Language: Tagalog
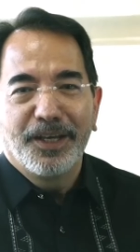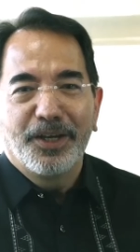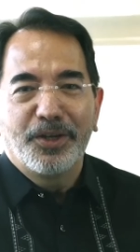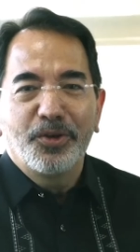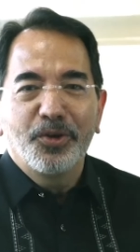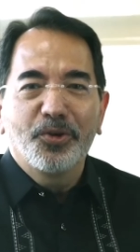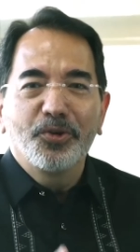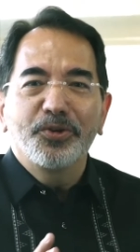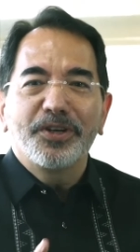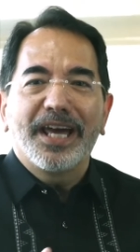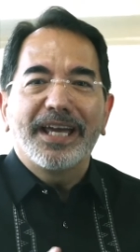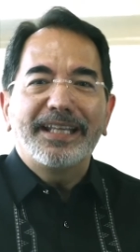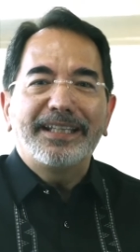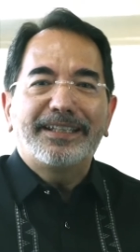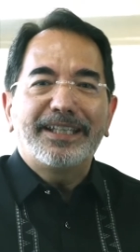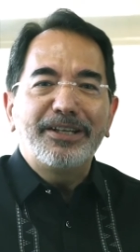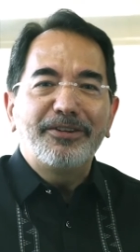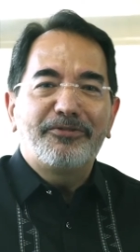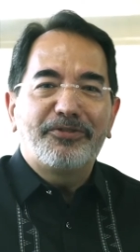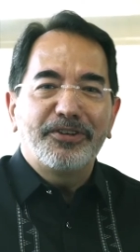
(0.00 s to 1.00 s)
Noong
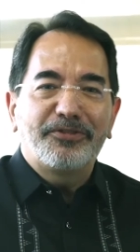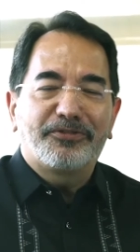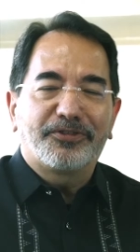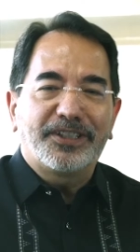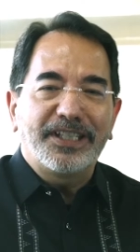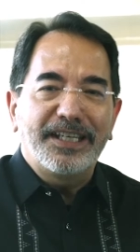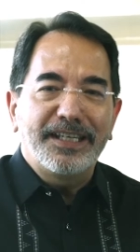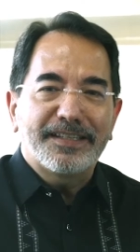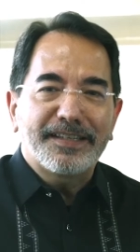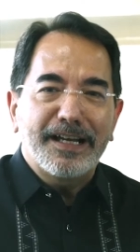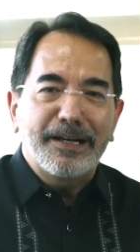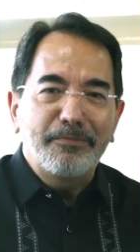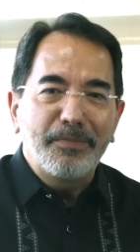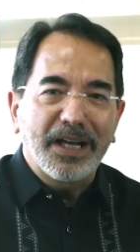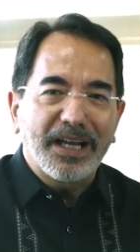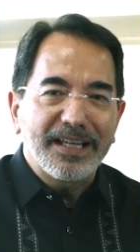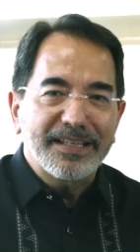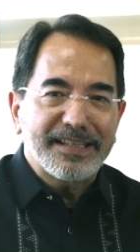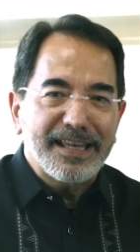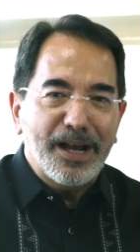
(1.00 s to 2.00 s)
1950s, ang
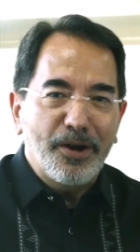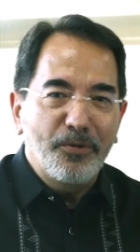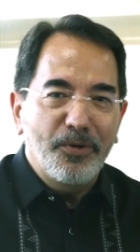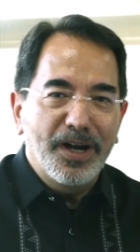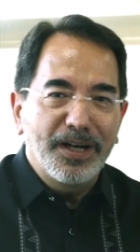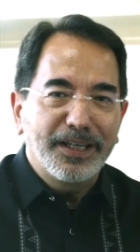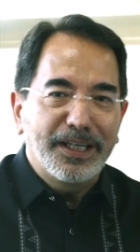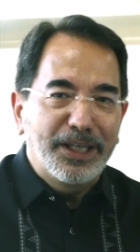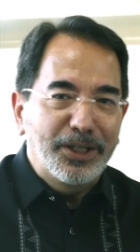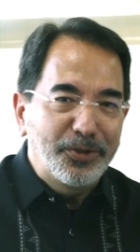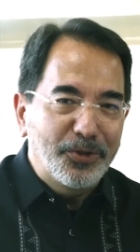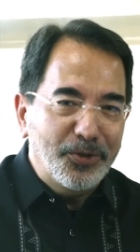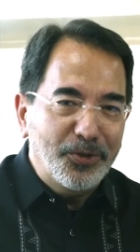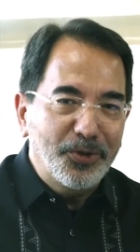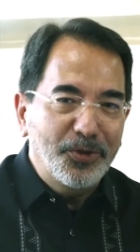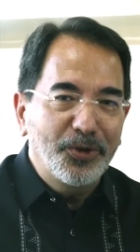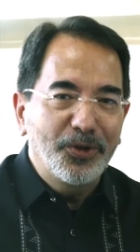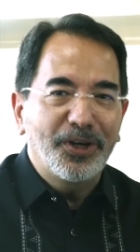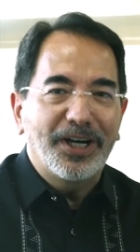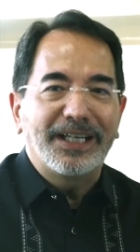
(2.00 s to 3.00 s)
mag-asawang
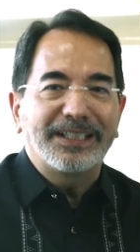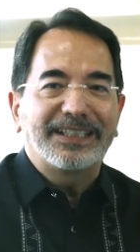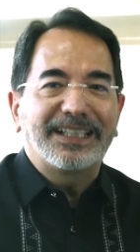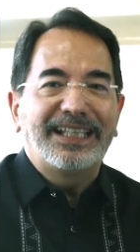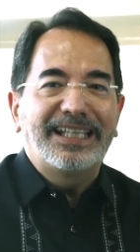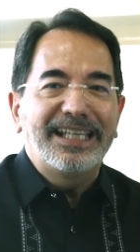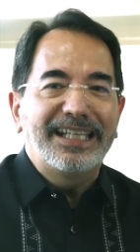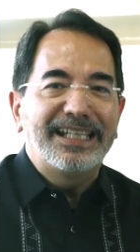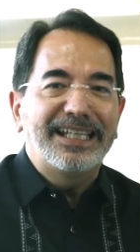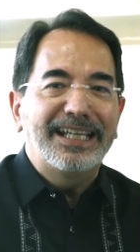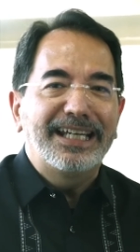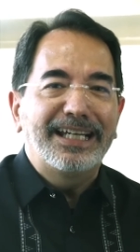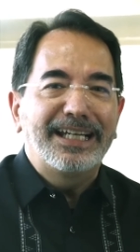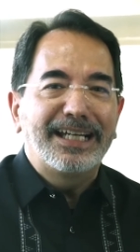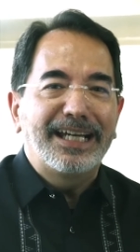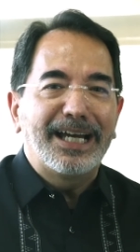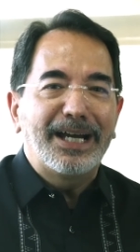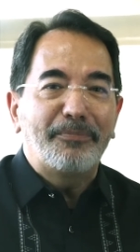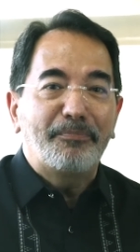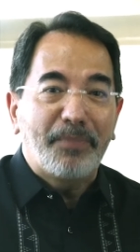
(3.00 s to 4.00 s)
ginoo at
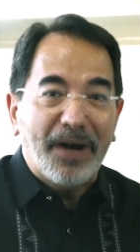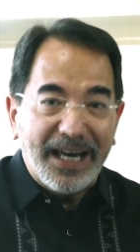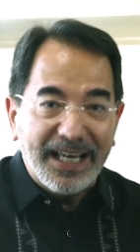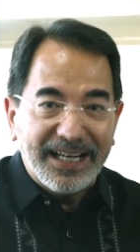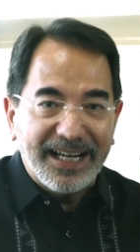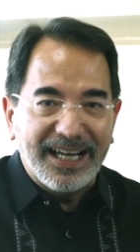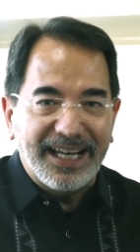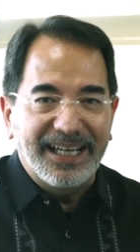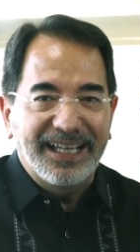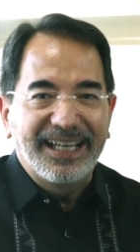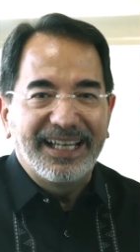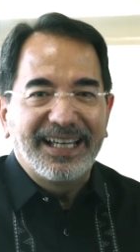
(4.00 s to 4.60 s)
ginang uh, para